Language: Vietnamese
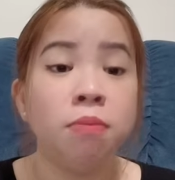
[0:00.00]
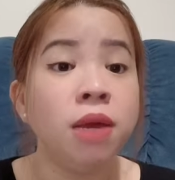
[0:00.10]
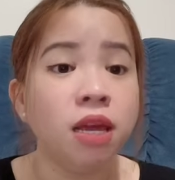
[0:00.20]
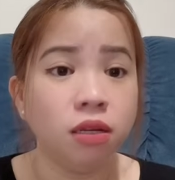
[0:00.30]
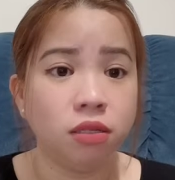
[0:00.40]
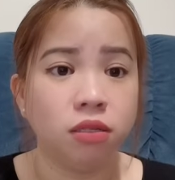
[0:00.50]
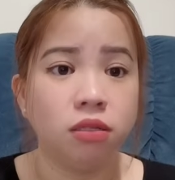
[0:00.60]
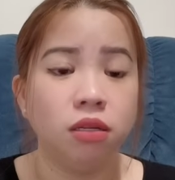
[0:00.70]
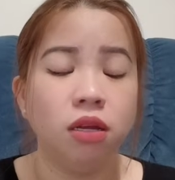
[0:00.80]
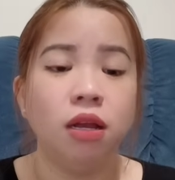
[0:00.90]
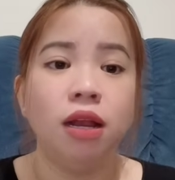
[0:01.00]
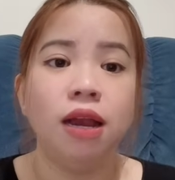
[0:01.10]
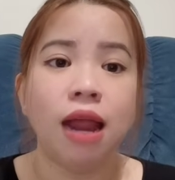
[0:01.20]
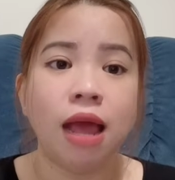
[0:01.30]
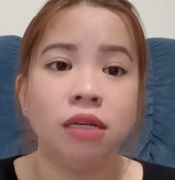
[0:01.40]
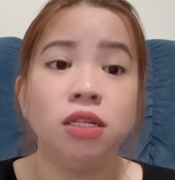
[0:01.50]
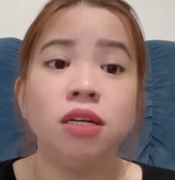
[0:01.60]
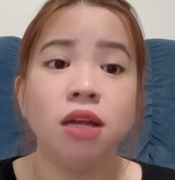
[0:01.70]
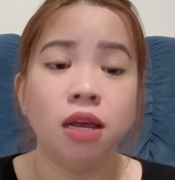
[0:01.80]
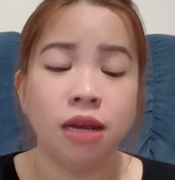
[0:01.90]
biết là
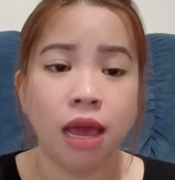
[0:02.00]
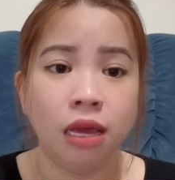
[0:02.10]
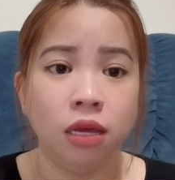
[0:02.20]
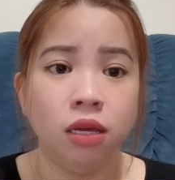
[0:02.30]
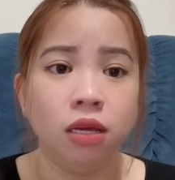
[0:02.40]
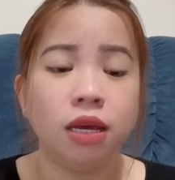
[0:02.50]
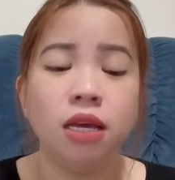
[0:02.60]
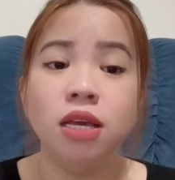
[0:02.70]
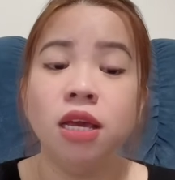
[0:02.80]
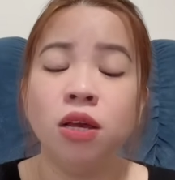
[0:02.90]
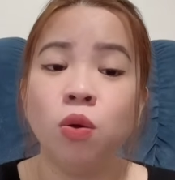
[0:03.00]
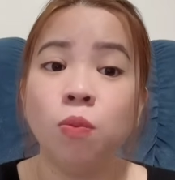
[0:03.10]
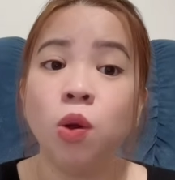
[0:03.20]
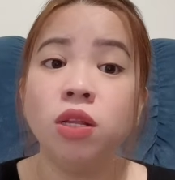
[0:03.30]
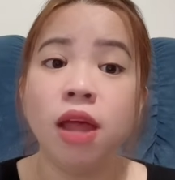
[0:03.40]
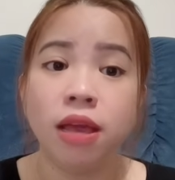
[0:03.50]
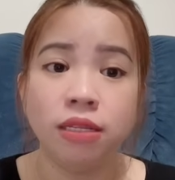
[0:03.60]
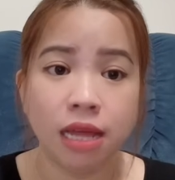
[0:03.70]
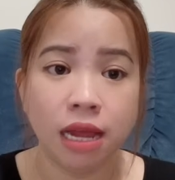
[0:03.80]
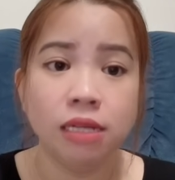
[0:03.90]
trên đời này cái gì cũng có thể
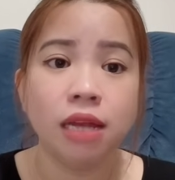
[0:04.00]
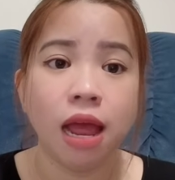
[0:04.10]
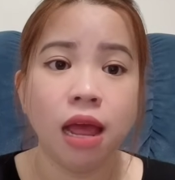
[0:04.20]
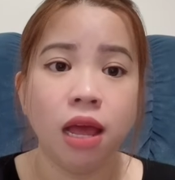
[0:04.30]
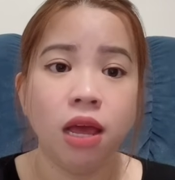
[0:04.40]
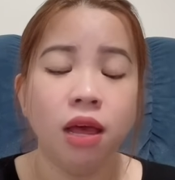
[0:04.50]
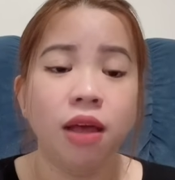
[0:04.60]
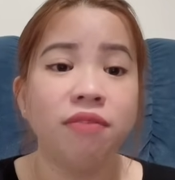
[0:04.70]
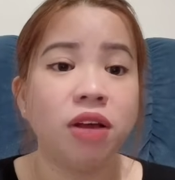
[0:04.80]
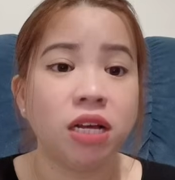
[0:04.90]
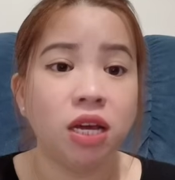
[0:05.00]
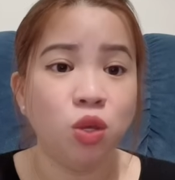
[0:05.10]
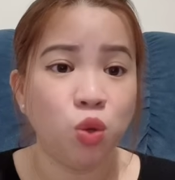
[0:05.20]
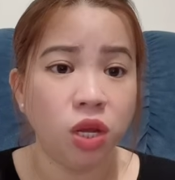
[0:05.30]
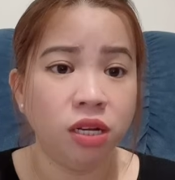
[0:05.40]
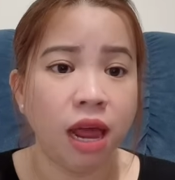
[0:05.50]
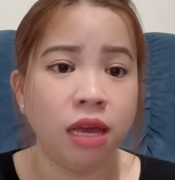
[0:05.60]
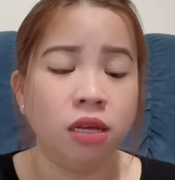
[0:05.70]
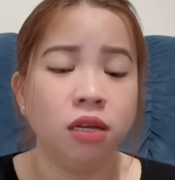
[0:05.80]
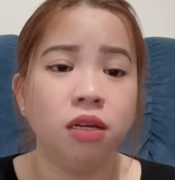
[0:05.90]
xảy ra và cái chuyện
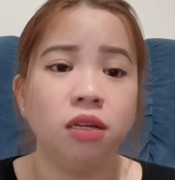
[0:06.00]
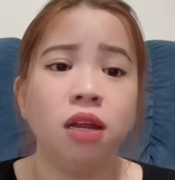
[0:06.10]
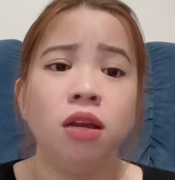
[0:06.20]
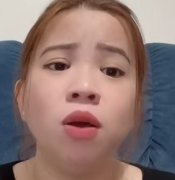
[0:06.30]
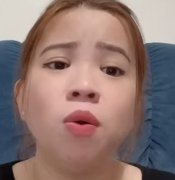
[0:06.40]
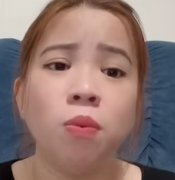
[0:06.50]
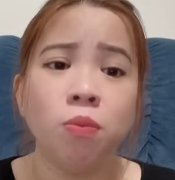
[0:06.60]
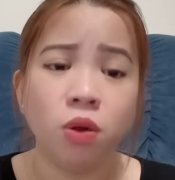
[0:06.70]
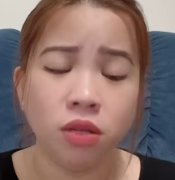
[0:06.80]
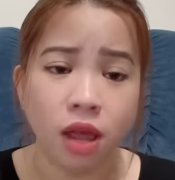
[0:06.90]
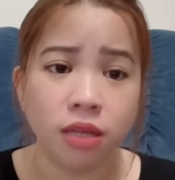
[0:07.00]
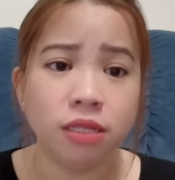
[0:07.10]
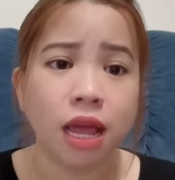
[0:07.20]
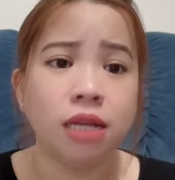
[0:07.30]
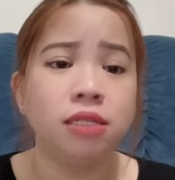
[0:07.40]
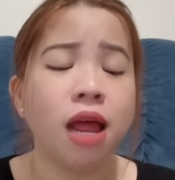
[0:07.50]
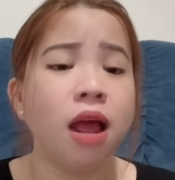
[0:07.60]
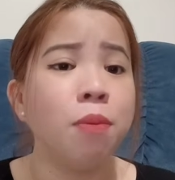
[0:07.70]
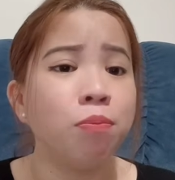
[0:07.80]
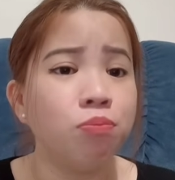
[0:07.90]
này thì nó cũng có thể xảy ra
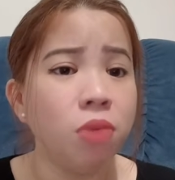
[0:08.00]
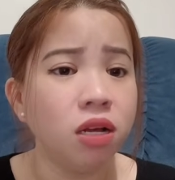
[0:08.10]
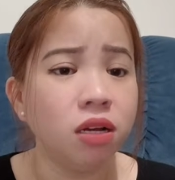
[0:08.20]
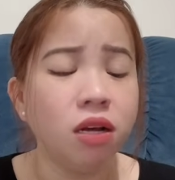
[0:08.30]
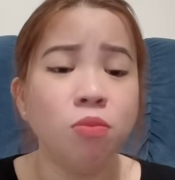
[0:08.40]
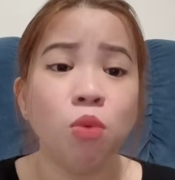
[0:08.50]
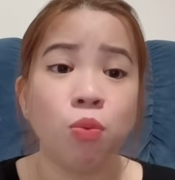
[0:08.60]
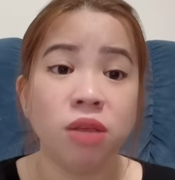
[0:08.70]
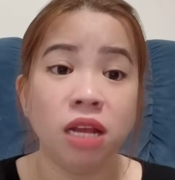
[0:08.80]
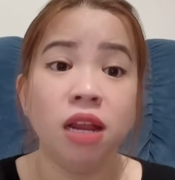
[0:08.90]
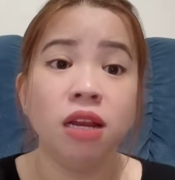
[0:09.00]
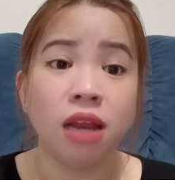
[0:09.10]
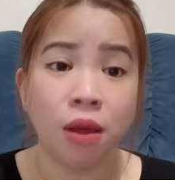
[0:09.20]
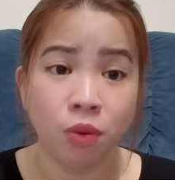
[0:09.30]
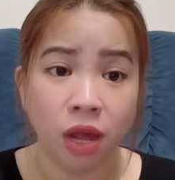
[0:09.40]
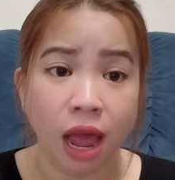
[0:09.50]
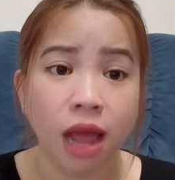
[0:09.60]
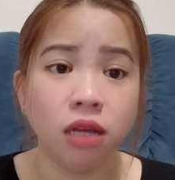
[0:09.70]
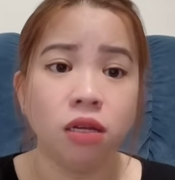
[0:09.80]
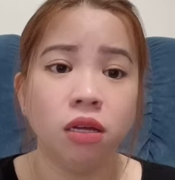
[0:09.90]
ở bất cứ một gia đình nào khác